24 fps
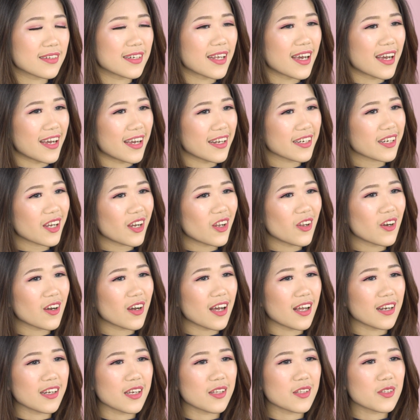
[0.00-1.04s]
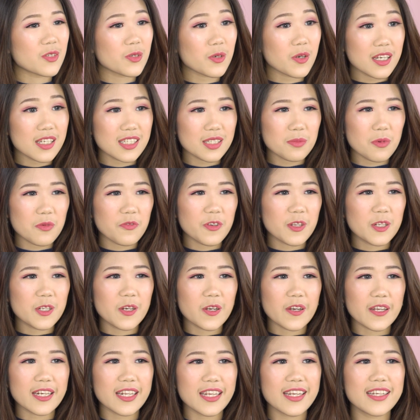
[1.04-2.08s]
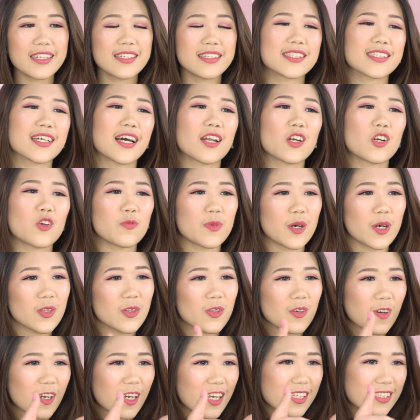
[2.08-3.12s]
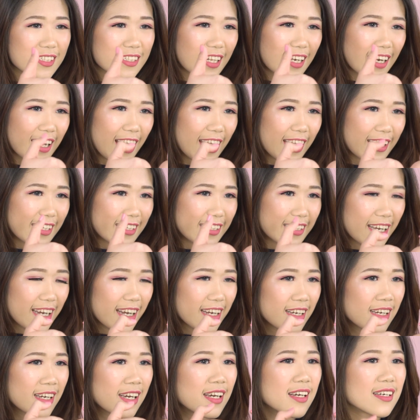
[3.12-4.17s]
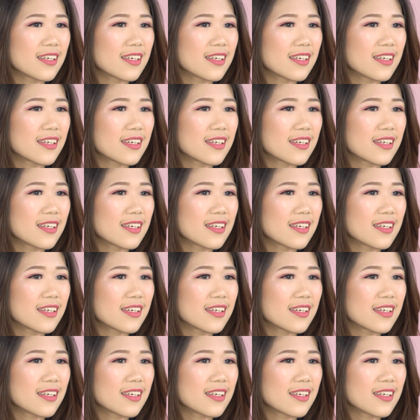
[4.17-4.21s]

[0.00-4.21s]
Dan kalau kalian suka sama video ini, jangan lupa untuk kasih like-nya,